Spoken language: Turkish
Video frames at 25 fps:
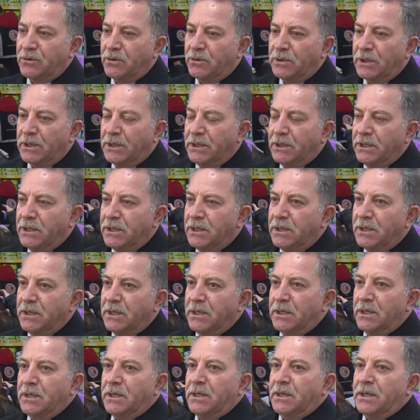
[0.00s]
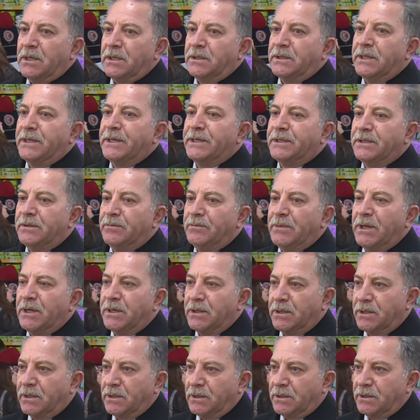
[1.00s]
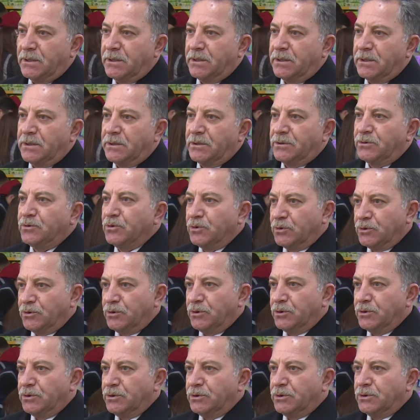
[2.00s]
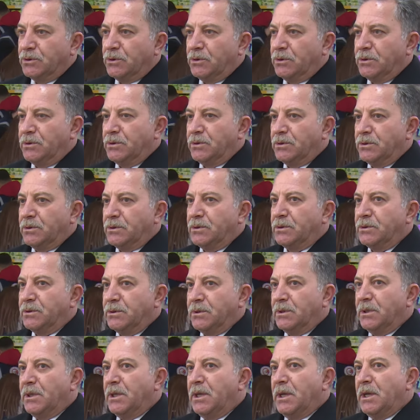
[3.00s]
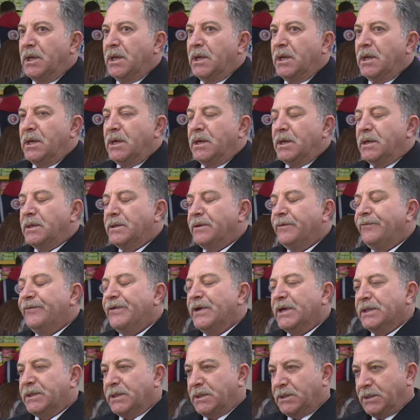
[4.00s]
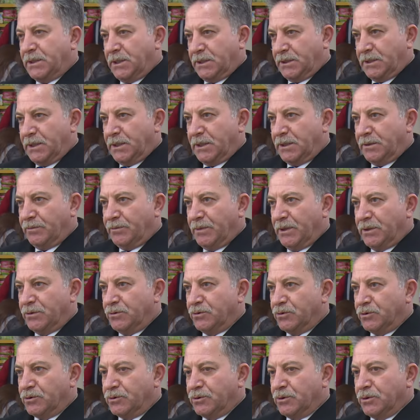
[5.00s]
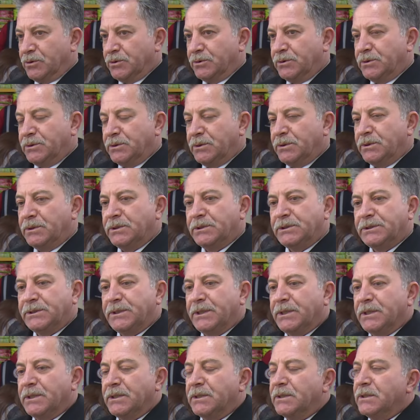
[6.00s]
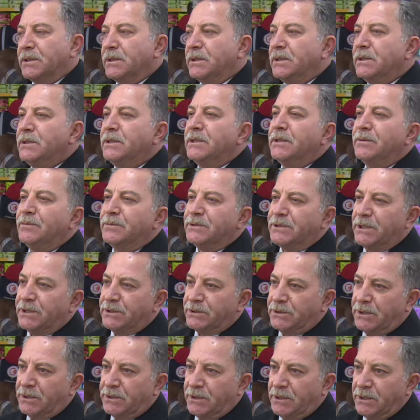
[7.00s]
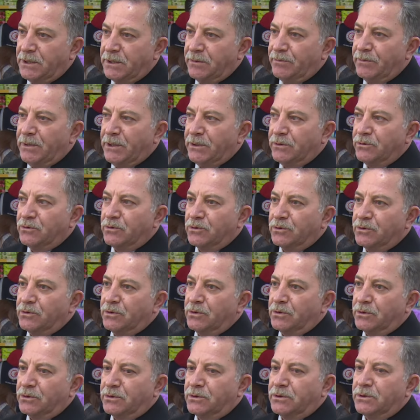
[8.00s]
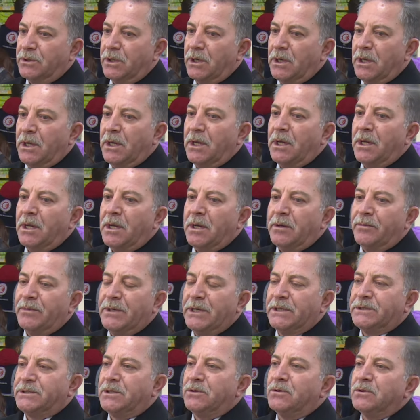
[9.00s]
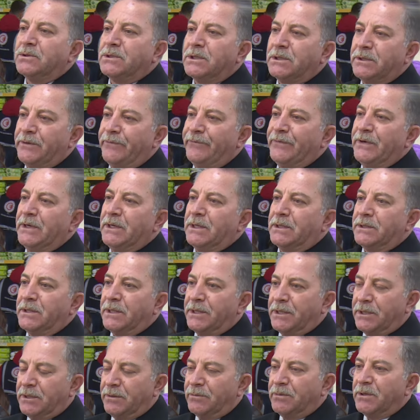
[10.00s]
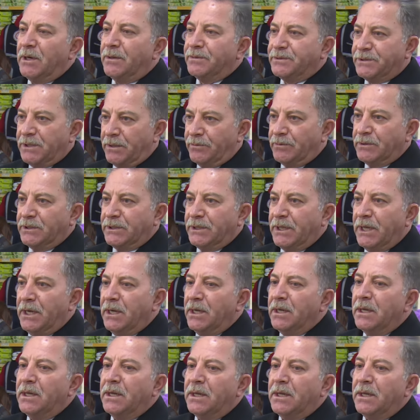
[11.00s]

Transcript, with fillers: yönelik denetimler e, yürütüyoruz. E, fiyat etiket denetimlerini yürütüyoruz. İşte indirim satışlar denetimlerini yürütüyoruz. Piyasa gözetim ve denetim kapsamında